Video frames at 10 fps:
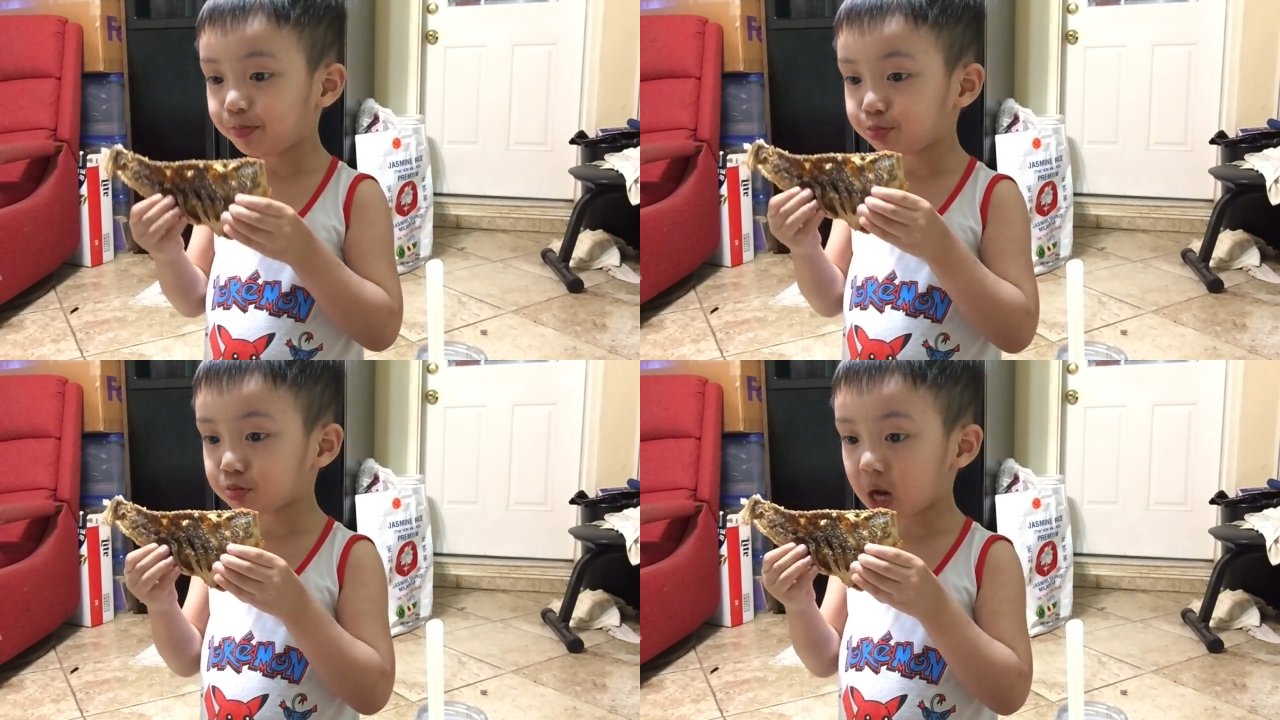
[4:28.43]

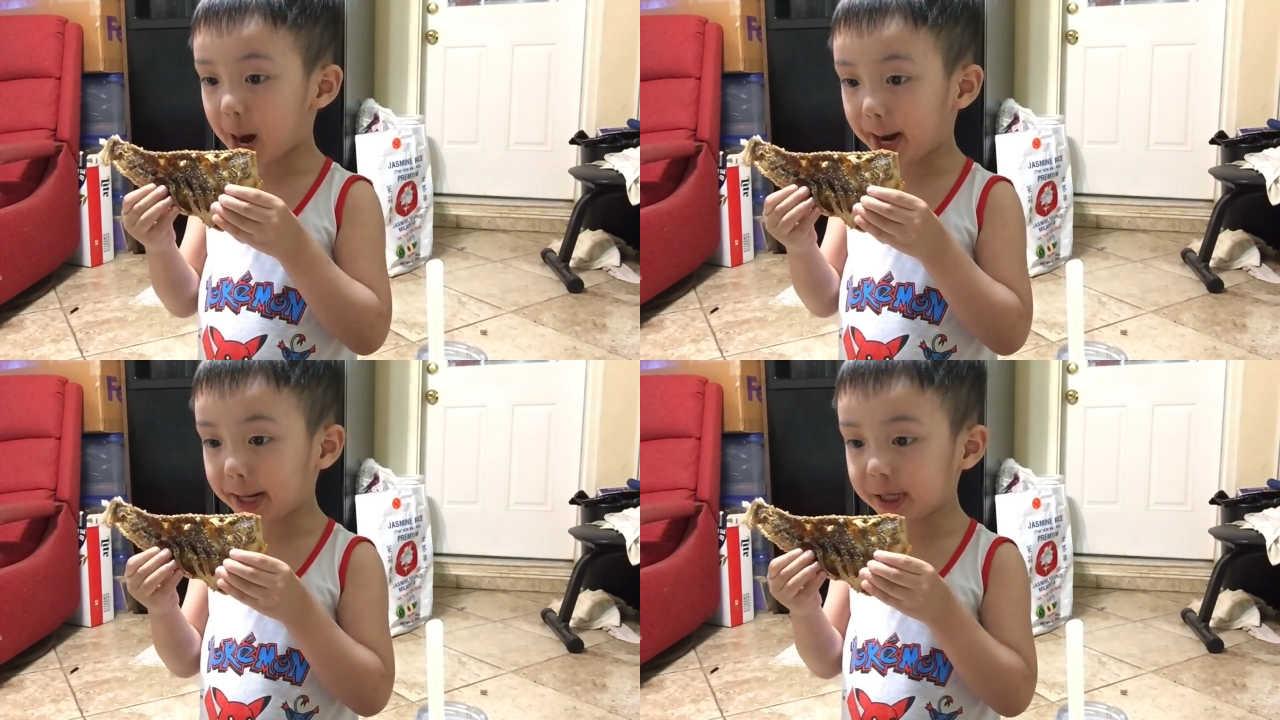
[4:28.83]
Nếu như
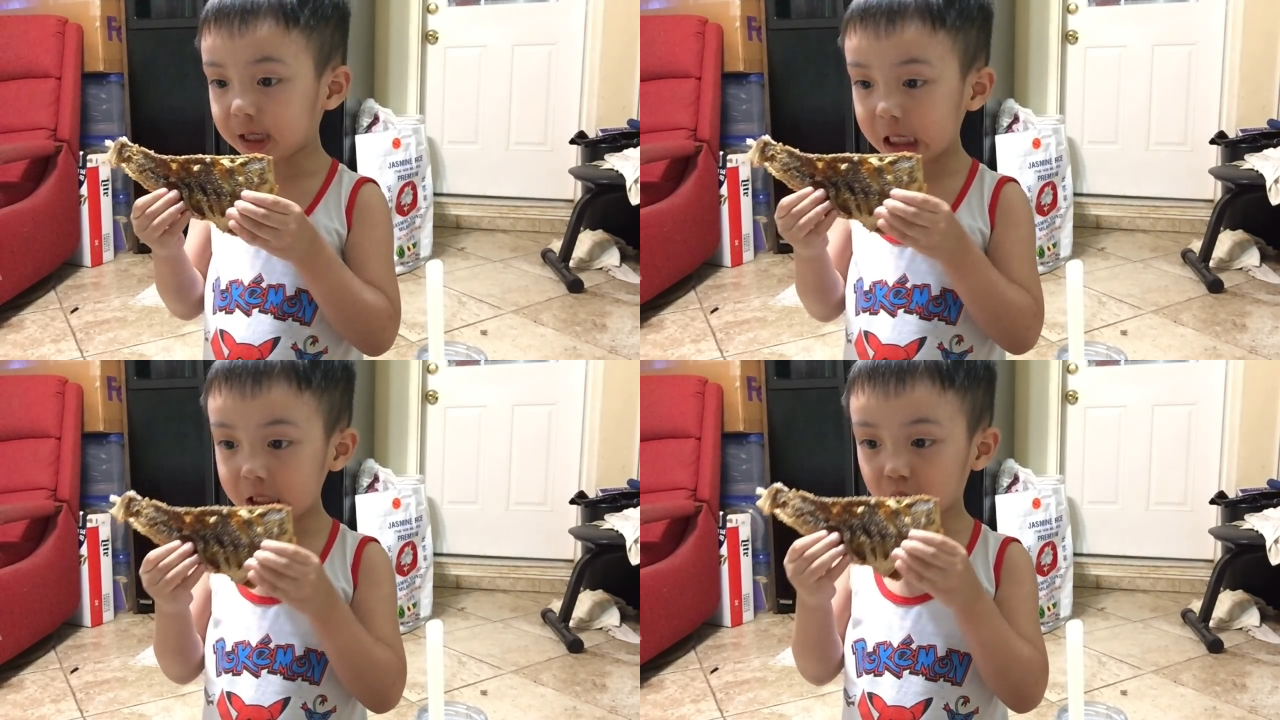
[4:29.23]
mọi người
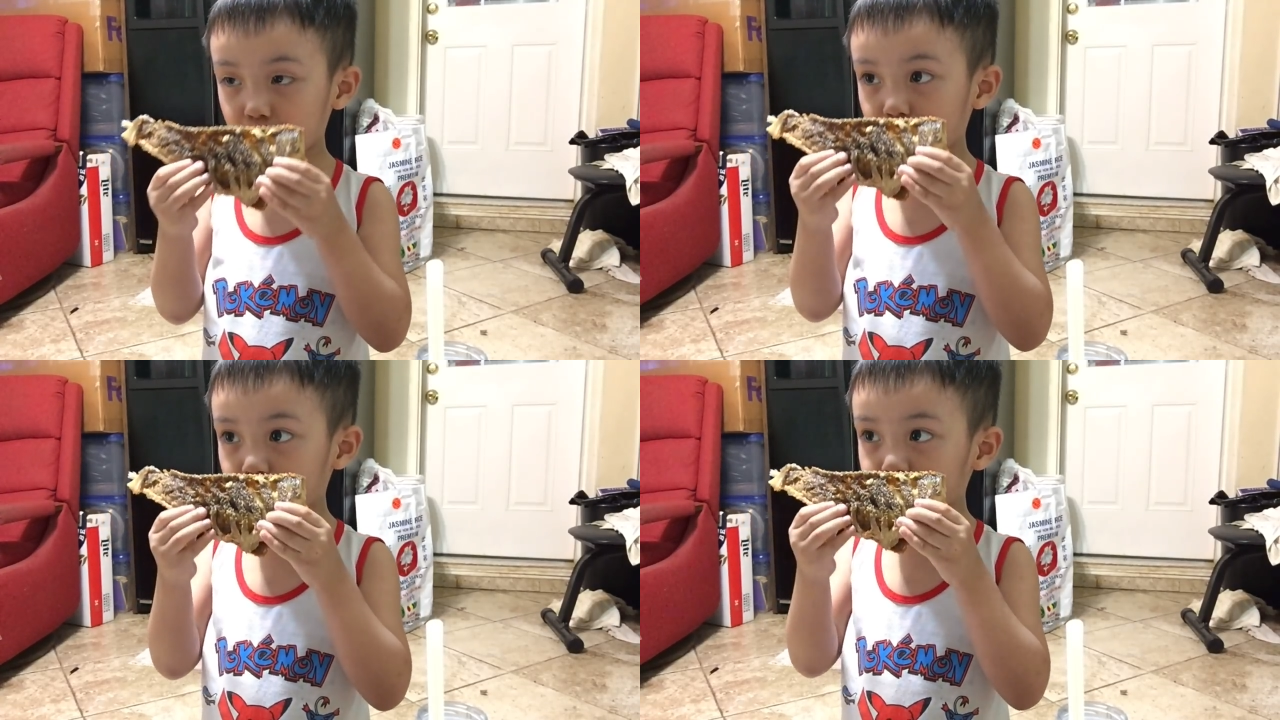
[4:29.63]
thấy
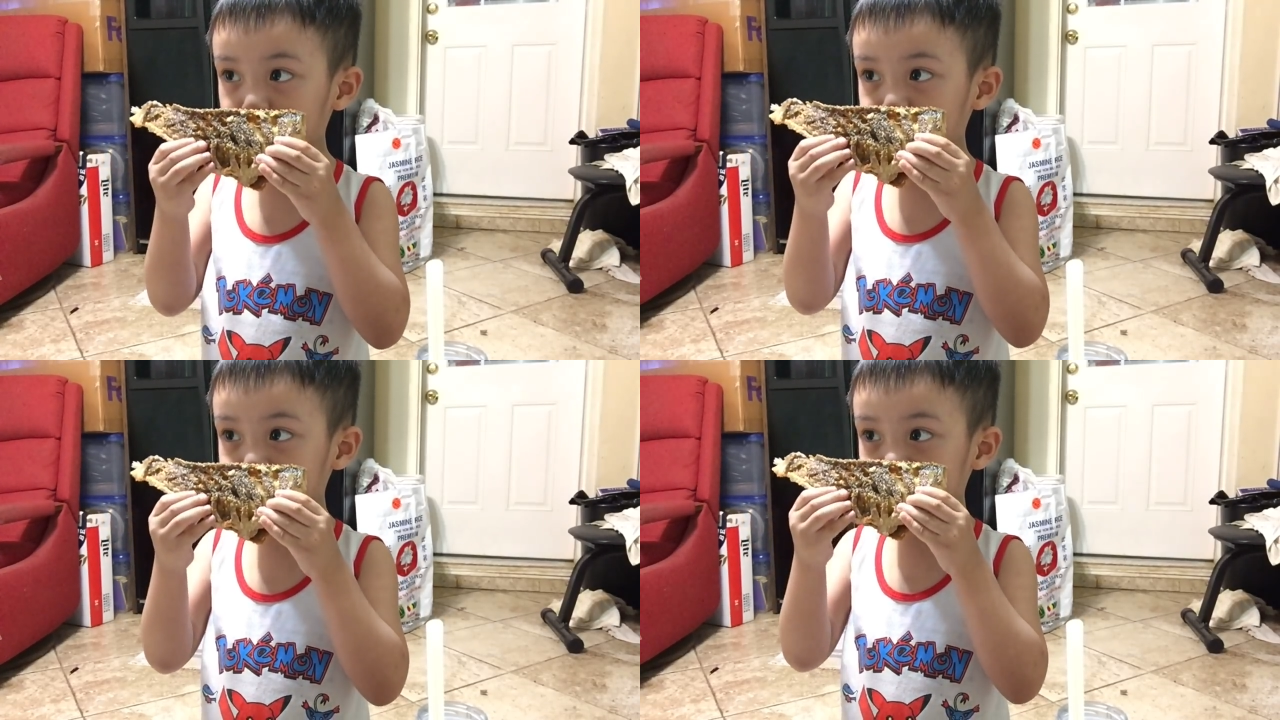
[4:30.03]

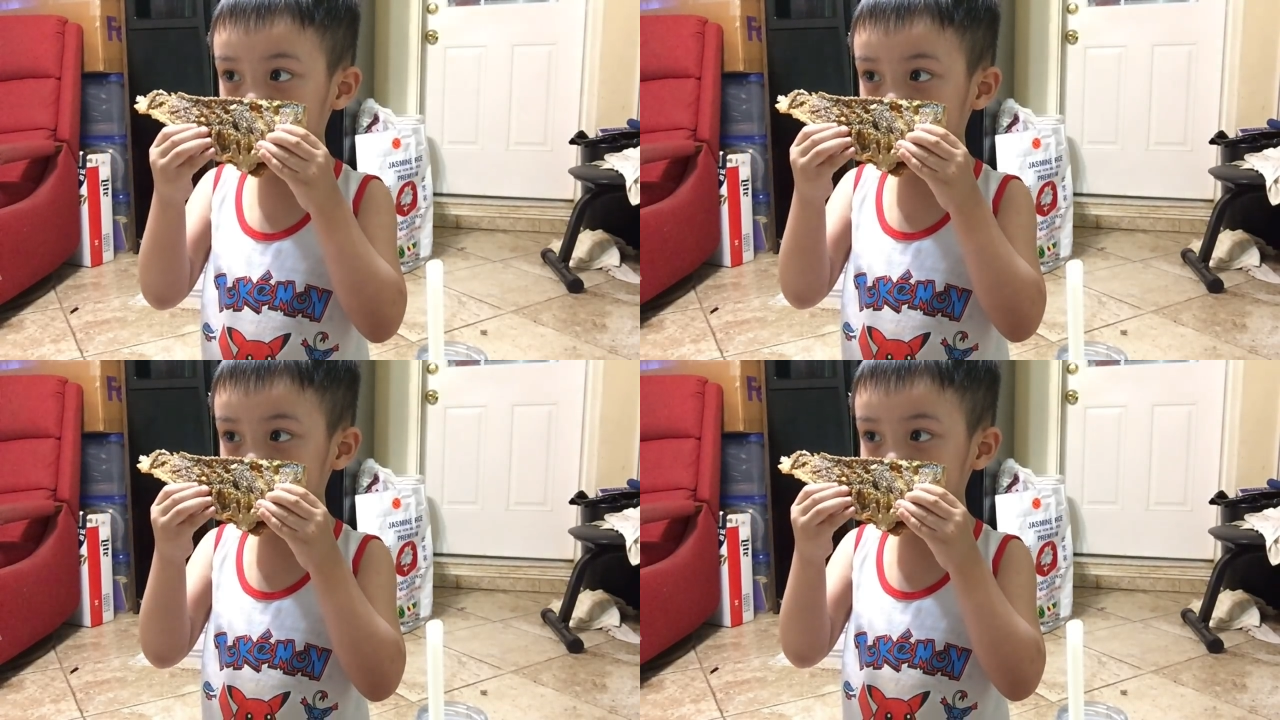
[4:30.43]

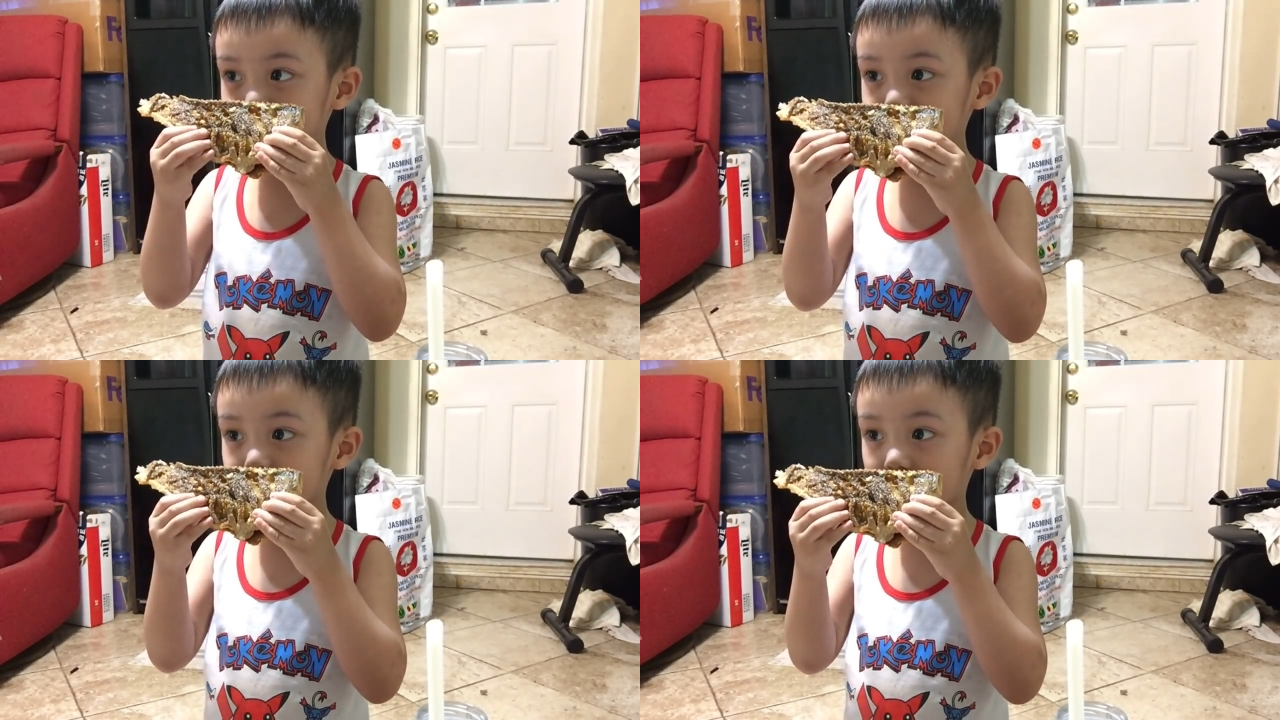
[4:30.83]
em